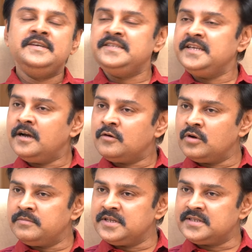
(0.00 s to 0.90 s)
விசிகா
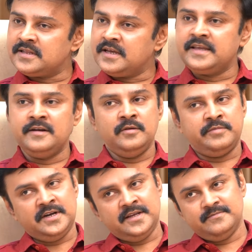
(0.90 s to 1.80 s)
கூட பேசுறதா
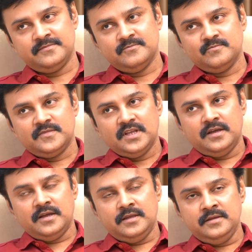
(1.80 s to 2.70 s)
கேள்விப்பட்டேன்
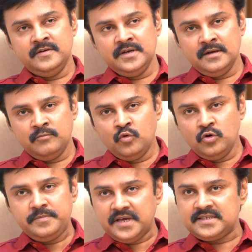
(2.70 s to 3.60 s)
இவங்க
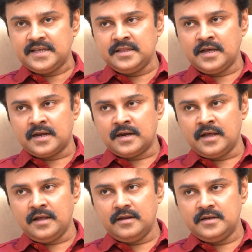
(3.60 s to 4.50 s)
மூணு பேர்
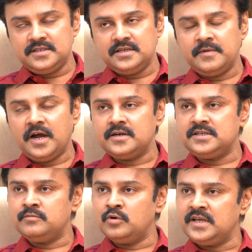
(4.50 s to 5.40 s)
சேர்ந்தாங்கன்னா நிச்சயமா
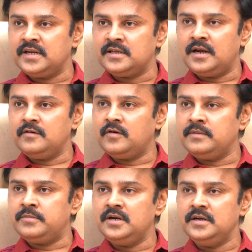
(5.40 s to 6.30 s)
ஆட்சியை பிடிக்கிறதுக்கான
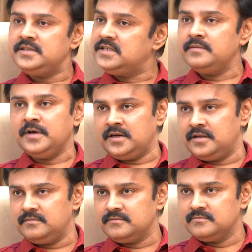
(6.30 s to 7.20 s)
வாய்ப்புகள் நிச்சயமா
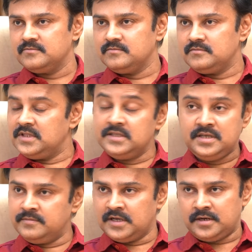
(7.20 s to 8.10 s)
இருக்கு வாய்ப்புகள்
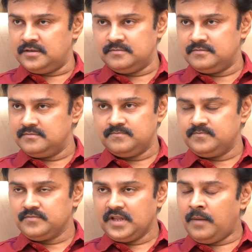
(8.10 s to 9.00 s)
நிச்சயமா இருக்கு
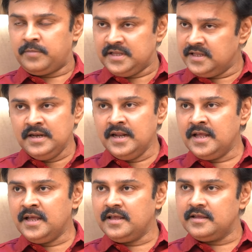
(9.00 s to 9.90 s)
அப்படி இல்ல
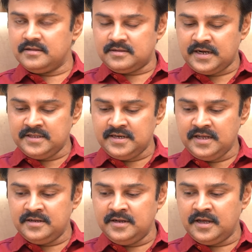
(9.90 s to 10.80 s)

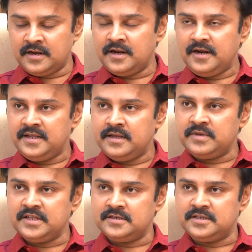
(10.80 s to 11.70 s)
தனித்தனியா நின்னாங்கன்னா
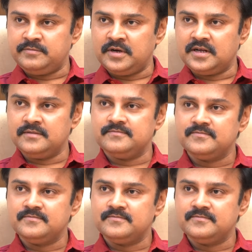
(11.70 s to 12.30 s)
டிஎம்கே தான் ஜெயிப்பாங்க